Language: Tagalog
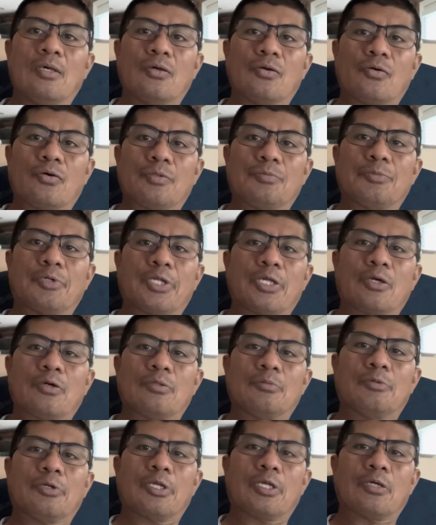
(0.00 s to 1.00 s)
Good morning,
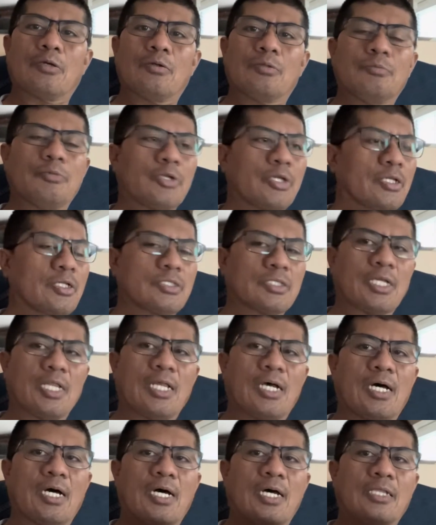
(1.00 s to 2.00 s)
good morning, good morning sa
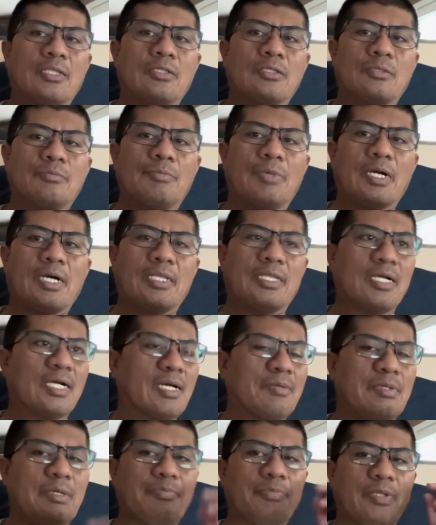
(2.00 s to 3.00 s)
lahat. Magandang
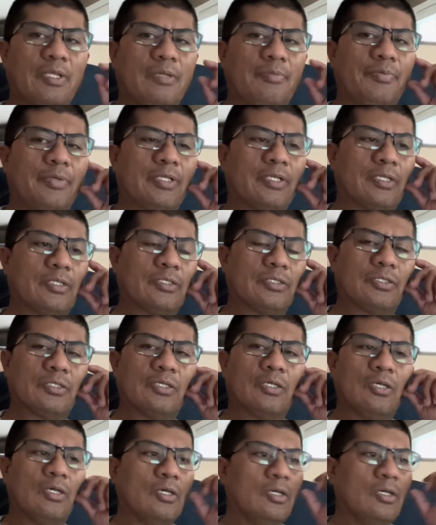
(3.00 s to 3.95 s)
gabi Pilipinas.